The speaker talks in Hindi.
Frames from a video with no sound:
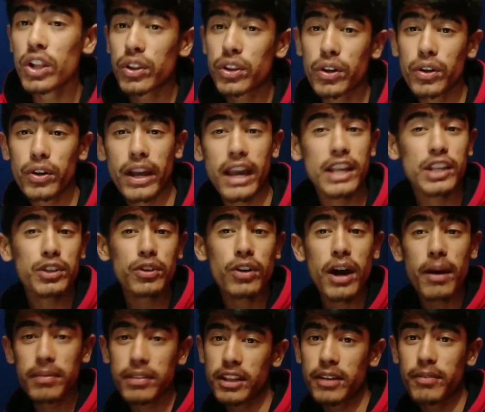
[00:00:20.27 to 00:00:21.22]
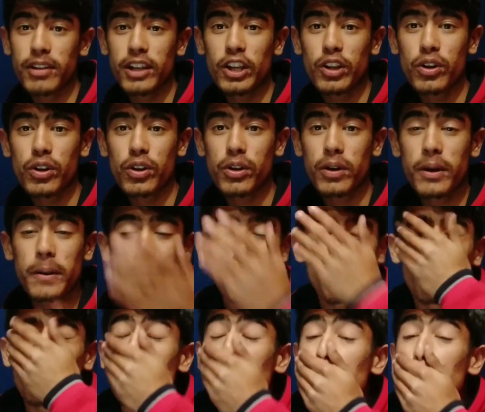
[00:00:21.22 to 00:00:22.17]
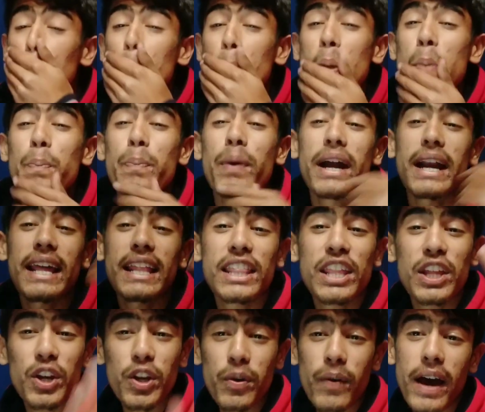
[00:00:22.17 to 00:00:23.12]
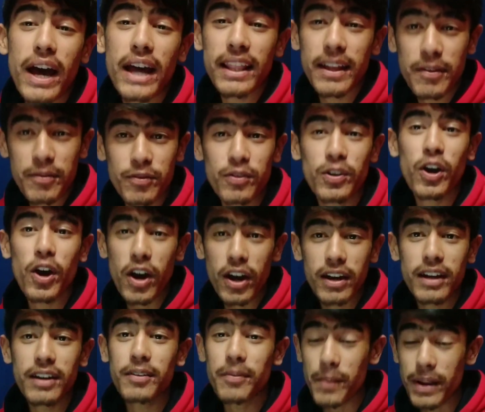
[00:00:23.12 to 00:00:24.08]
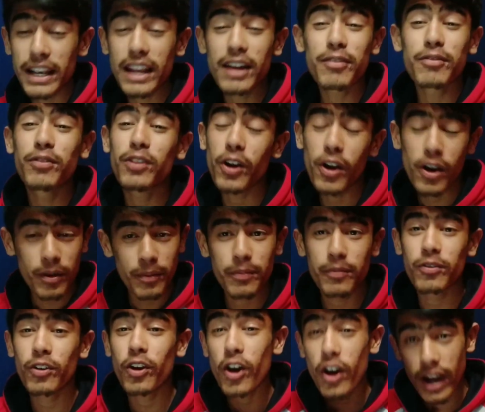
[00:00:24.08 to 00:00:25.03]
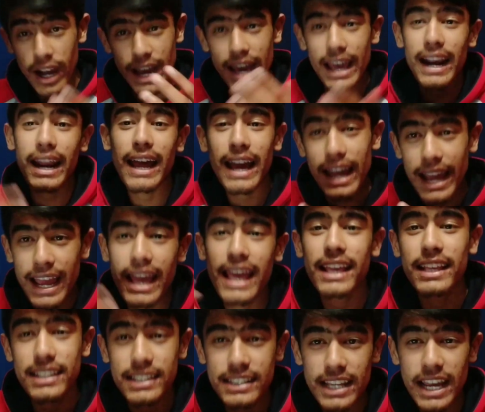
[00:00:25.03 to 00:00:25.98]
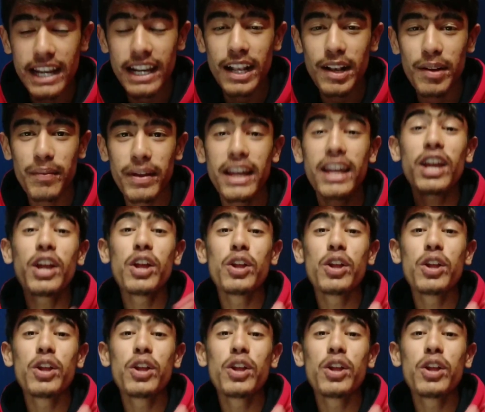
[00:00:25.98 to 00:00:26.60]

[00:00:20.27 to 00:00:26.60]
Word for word: तो कैसे हो आप सभी लोग बड़े दिनों बाद हम व्लॉग मतलब व्लॉग व्लॉग आ रहा है इस चैनल में